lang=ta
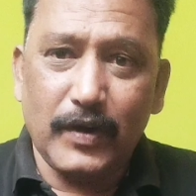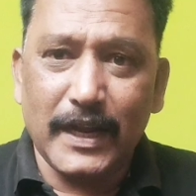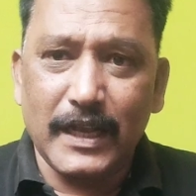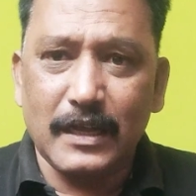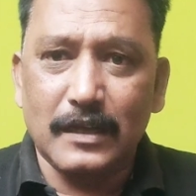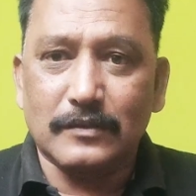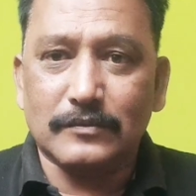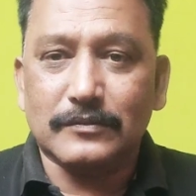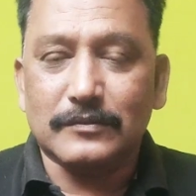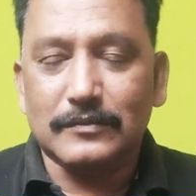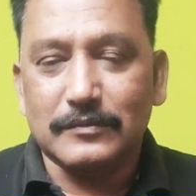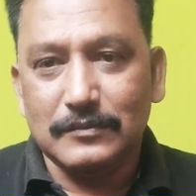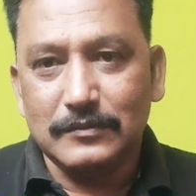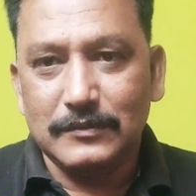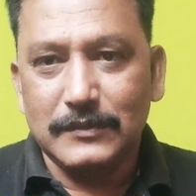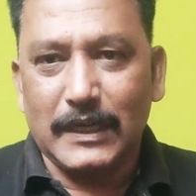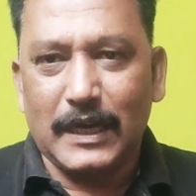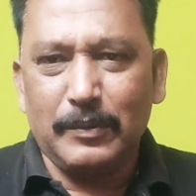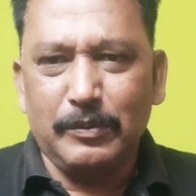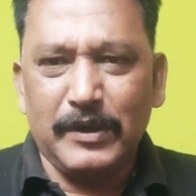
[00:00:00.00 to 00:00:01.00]
வணக்கம்
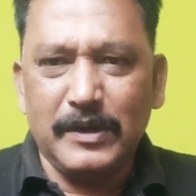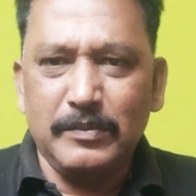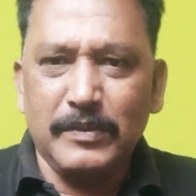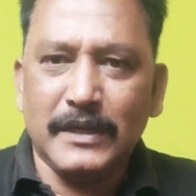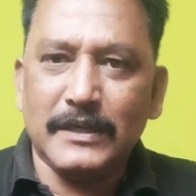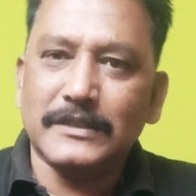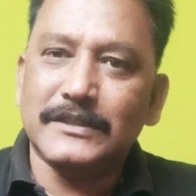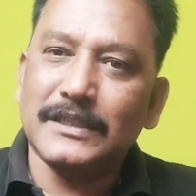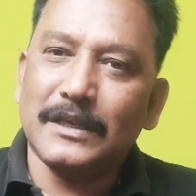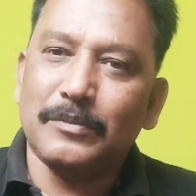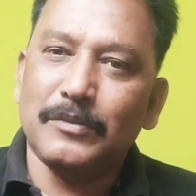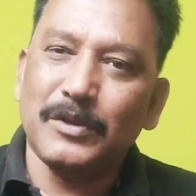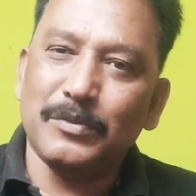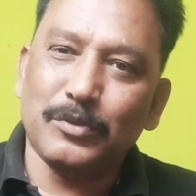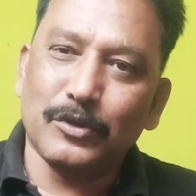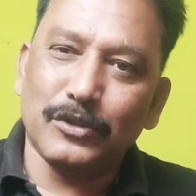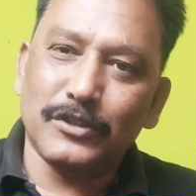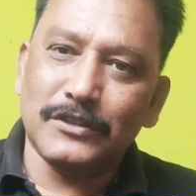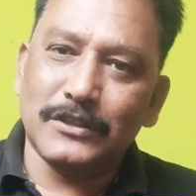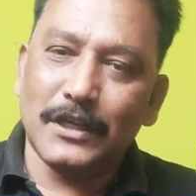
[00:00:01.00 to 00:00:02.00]
எடப்பாடி பழனிசாமி
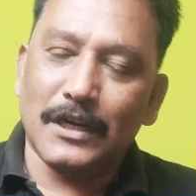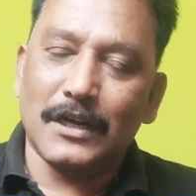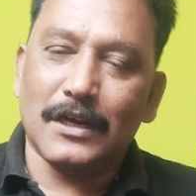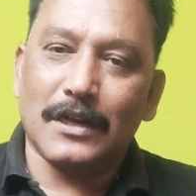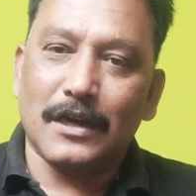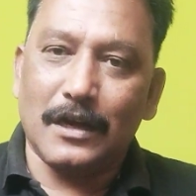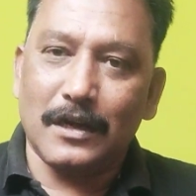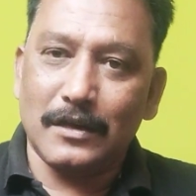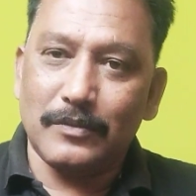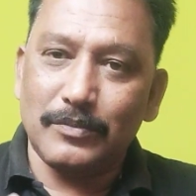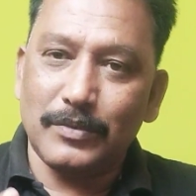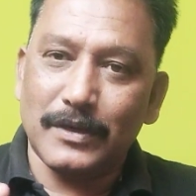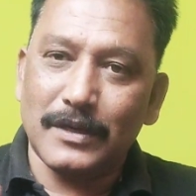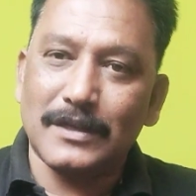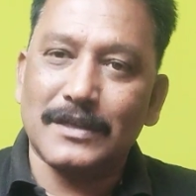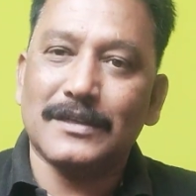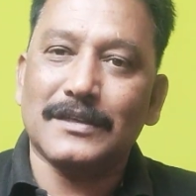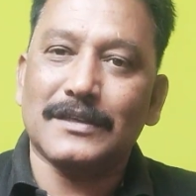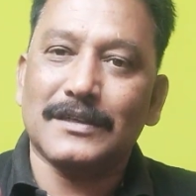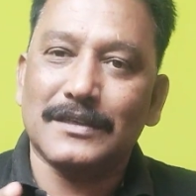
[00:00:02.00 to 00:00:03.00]
பொதுச்செயலாளரான
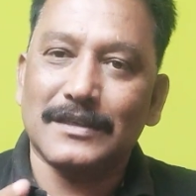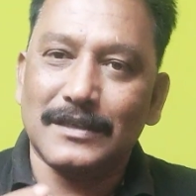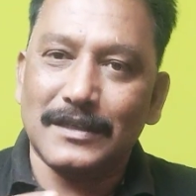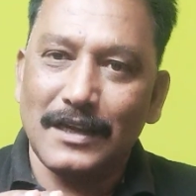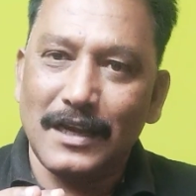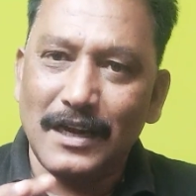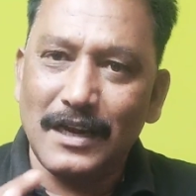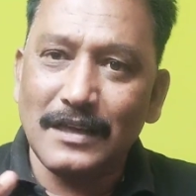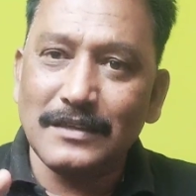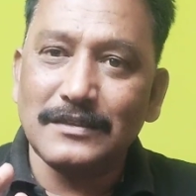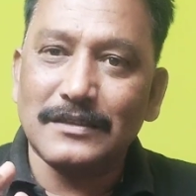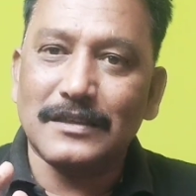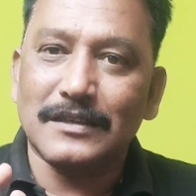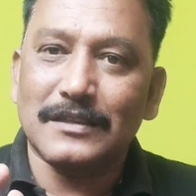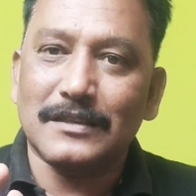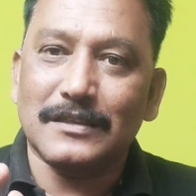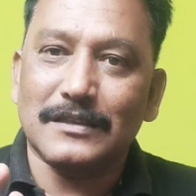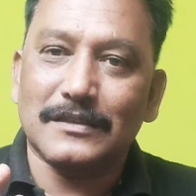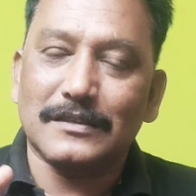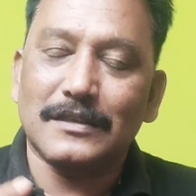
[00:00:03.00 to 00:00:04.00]
பிறகு ஏழாம்
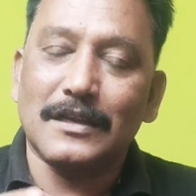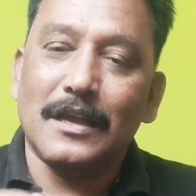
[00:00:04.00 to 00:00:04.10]
தேதி